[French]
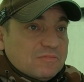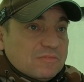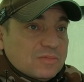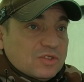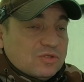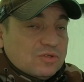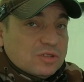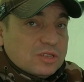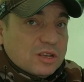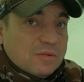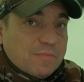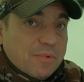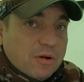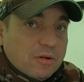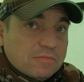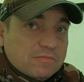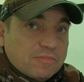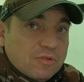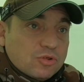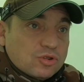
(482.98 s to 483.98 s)
Je sais pas.
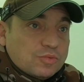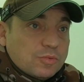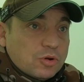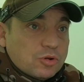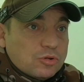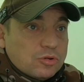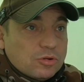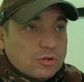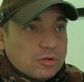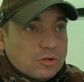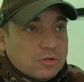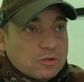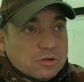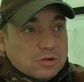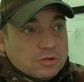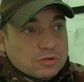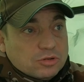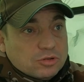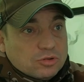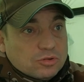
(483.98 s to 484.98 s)

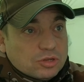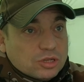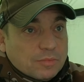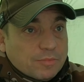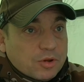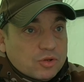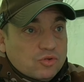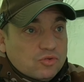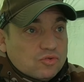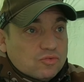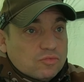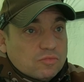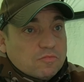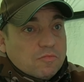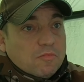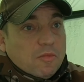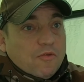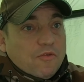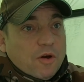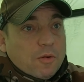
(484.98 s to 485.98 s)
Franchement, je sais pas du tout.
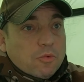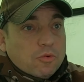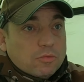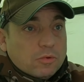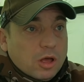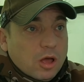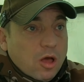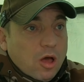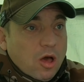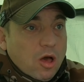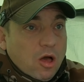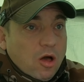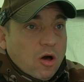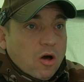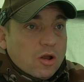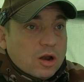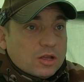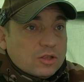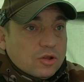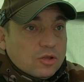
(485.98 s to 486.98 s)
Enfin bon.
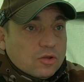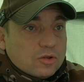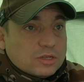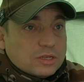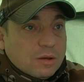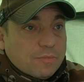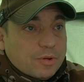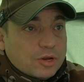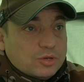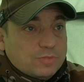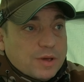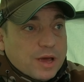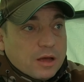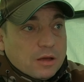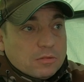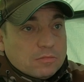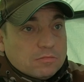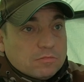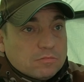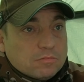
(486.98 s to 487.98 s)
En attendant, ça pêche
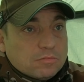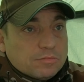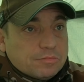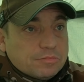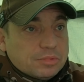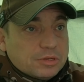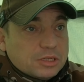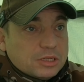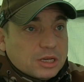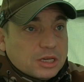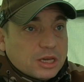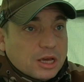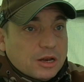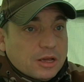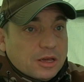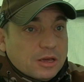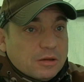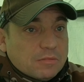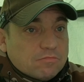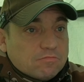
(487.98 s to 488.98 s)
bien c'est
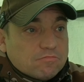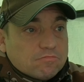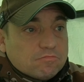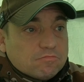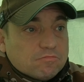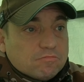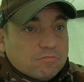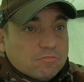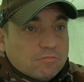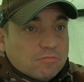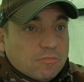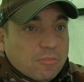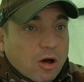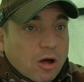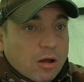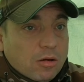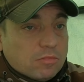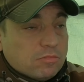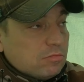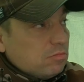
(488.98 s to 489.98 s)
calé.
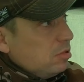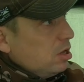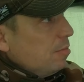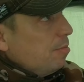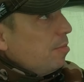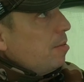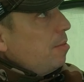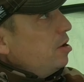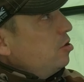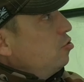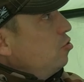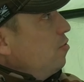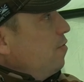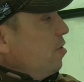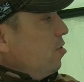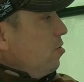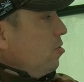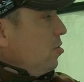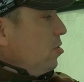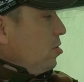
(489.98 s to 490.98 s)
Voilà. Il y a pas mal de
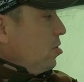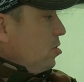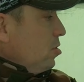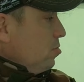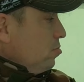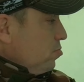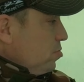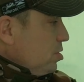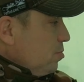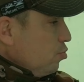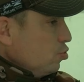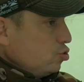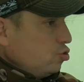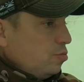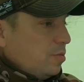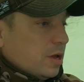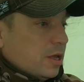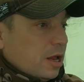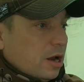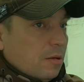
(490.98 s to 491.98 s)
vent, euh, mais bon, je suis
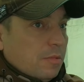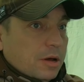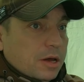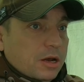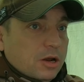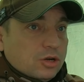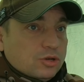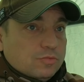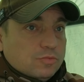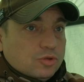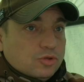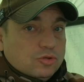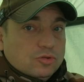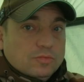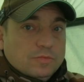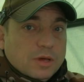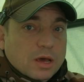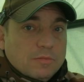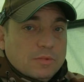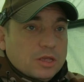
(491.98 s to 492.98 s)
bien à l'abri, là, je me suis
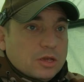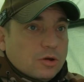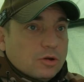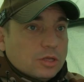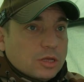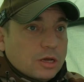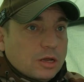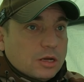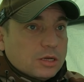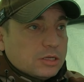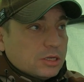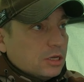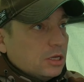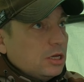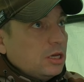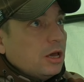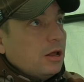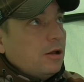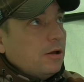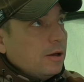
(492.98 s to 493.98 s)
bien mis de côté, là, c'est
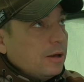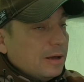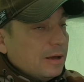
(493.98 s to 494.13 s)
nickel.